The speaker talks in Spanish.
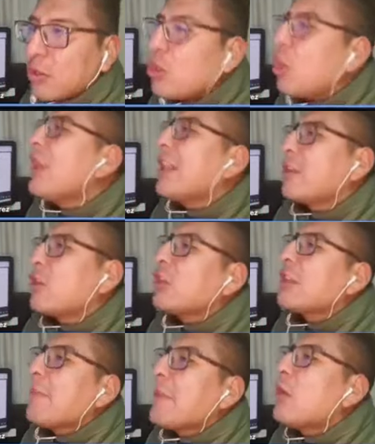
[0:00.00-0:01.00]
Yo, yo
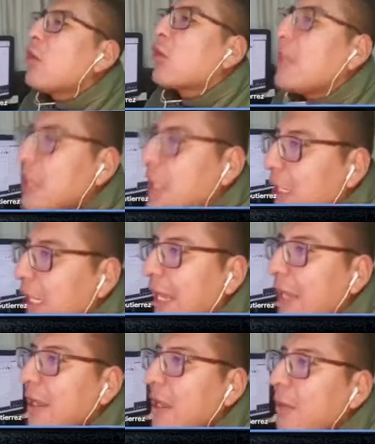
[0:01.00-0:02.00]
también lo
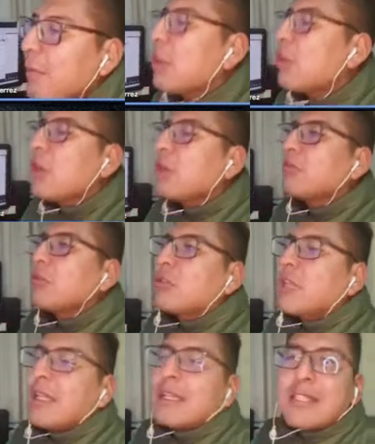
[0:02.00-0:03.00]
critiqué, pero yo,
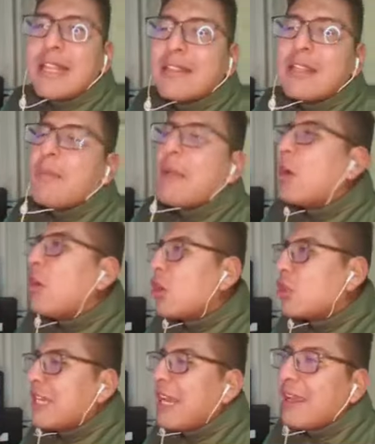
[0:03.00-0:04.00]
ustedes, gente, me
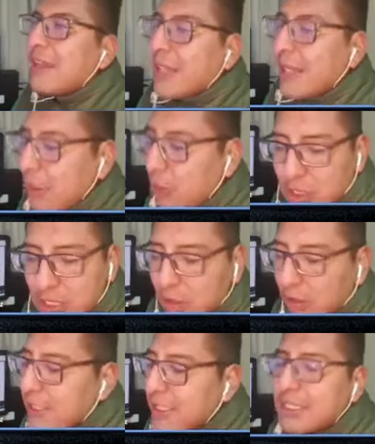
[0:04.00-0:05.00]
conoce y la gente que nos
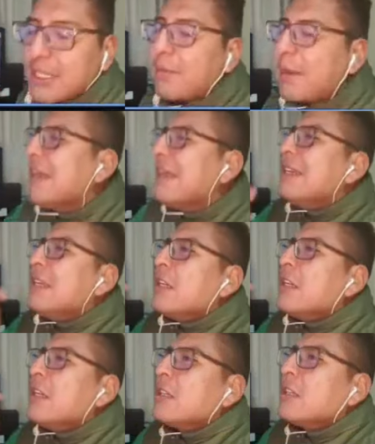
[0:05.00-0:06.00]
sintoniza siempre
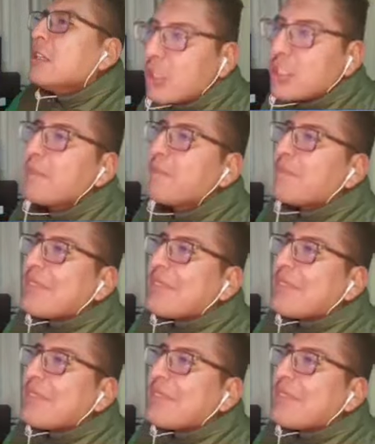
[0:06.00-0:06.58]
nos conoce.